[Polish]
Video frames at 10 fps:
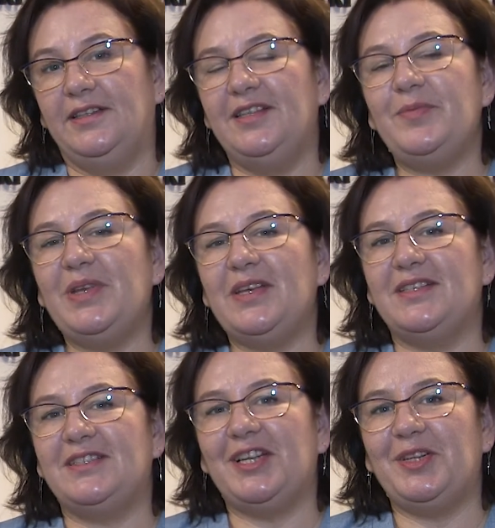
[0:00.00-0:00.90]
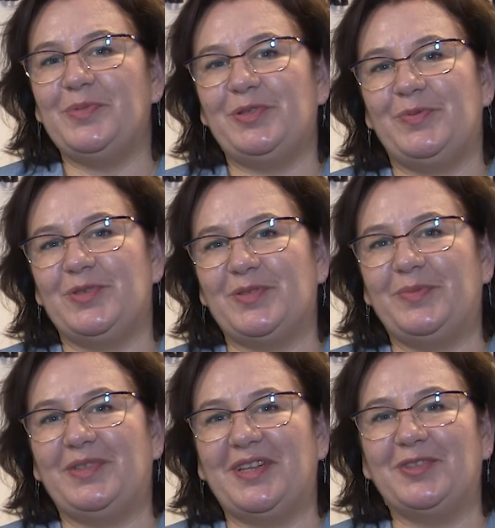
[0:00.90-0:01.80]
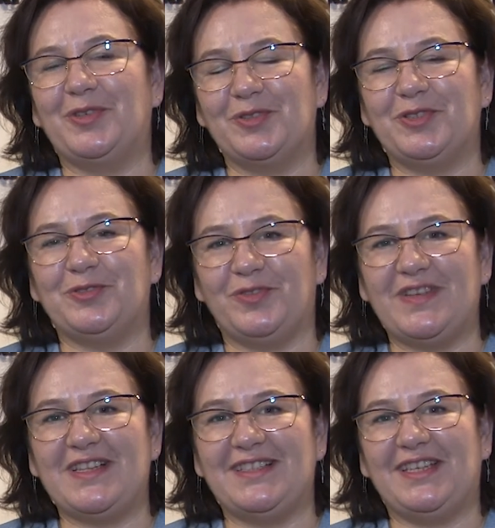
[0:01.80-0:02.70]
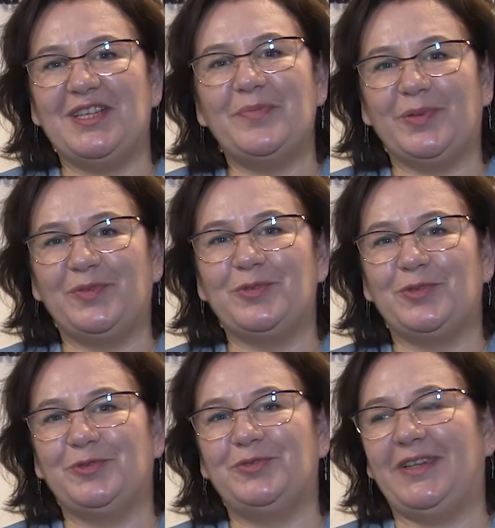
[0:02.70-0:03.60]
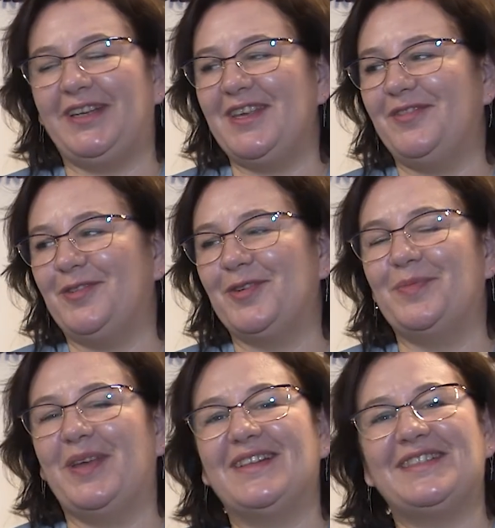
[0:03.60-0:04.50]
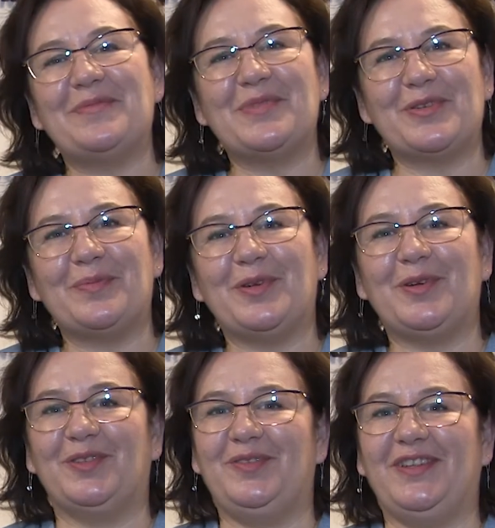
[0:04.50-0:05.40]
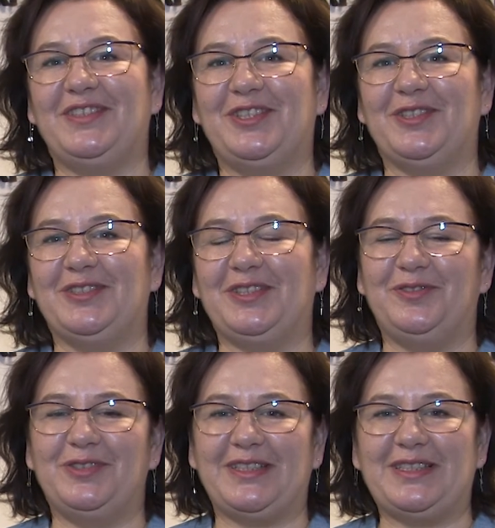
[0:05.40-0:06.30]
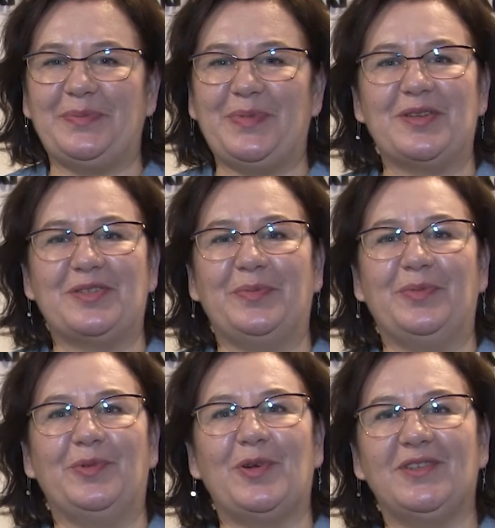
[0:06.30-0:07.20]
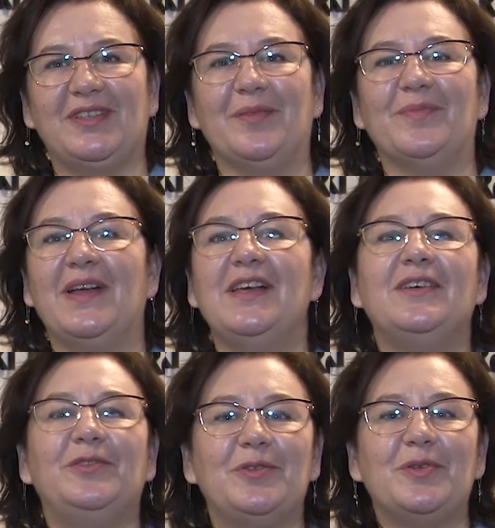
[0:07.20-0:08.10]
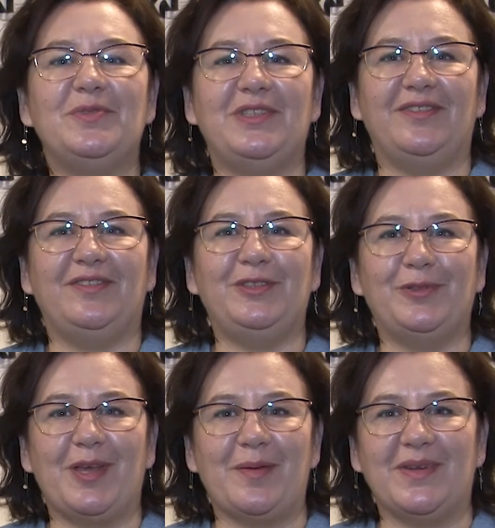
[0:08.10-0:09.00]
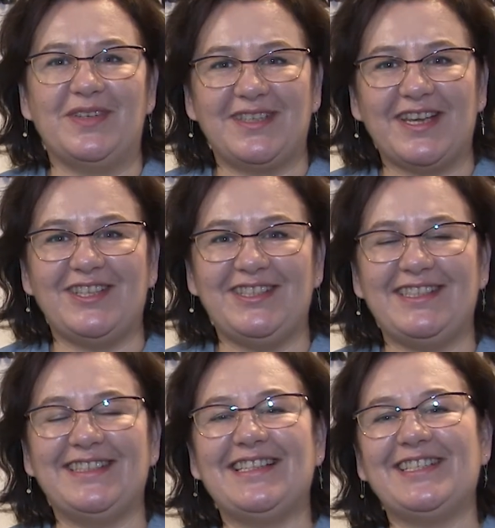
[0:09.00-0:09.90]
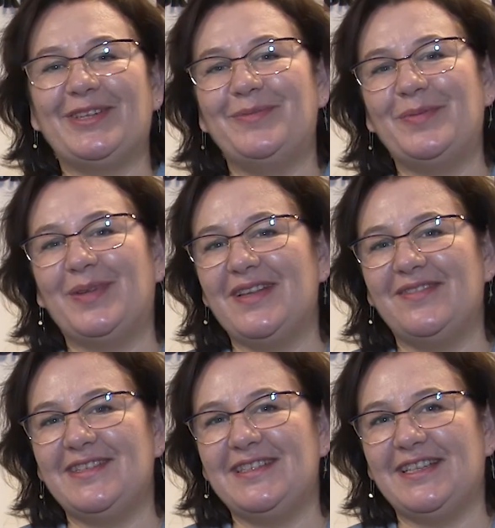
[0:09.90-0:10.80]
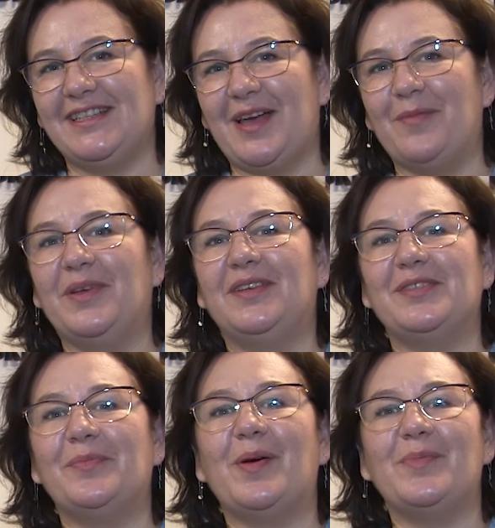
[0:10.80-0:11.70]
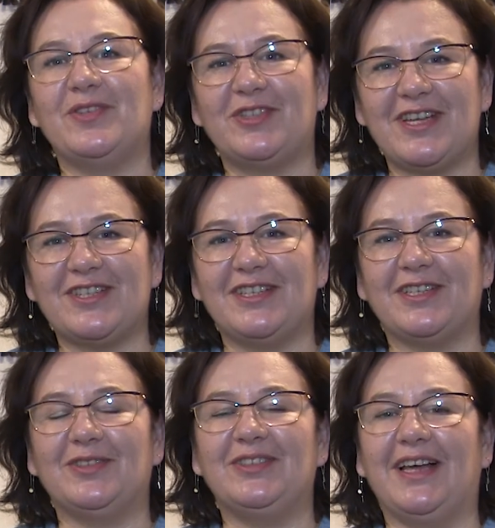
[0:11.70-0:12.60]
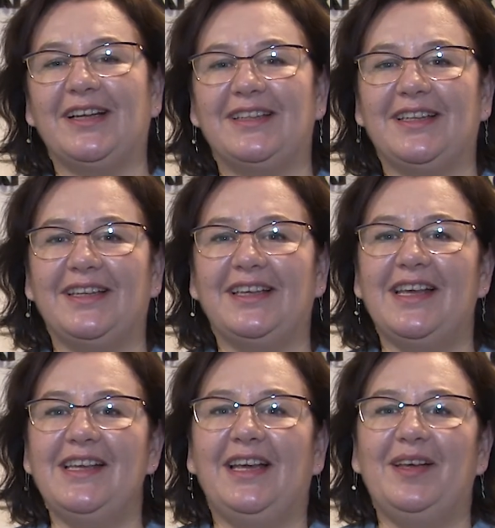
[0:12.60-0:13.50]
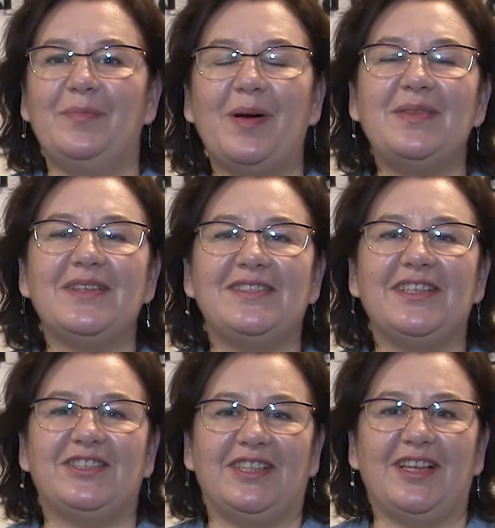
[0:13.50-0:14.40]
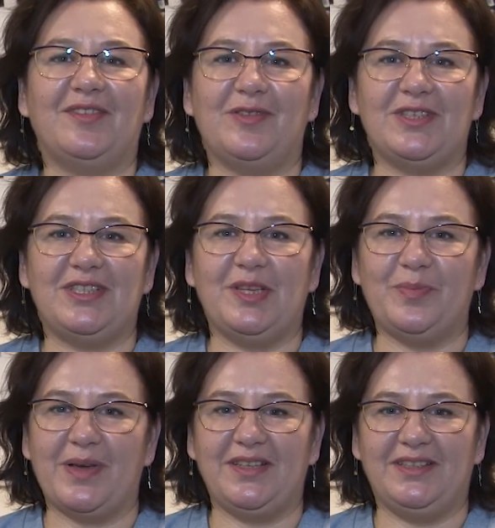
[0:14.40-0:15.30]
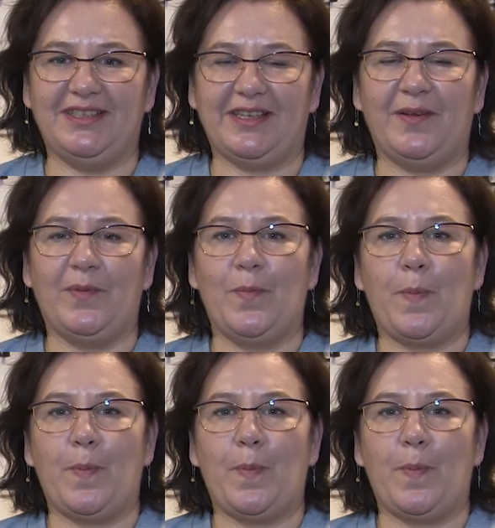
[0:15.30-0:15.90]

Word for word: Niemniej chcielibyśmy, żeby ten rok się już więcej nie powtórzył w takiej formie. Chcemy, żeby rok 2021 był rokiem, w którym się widujemy częściej z naszymi beneficjentami, gdzie mamy szersze kontakty. Mam nadzieję, że tak właśnie będzie.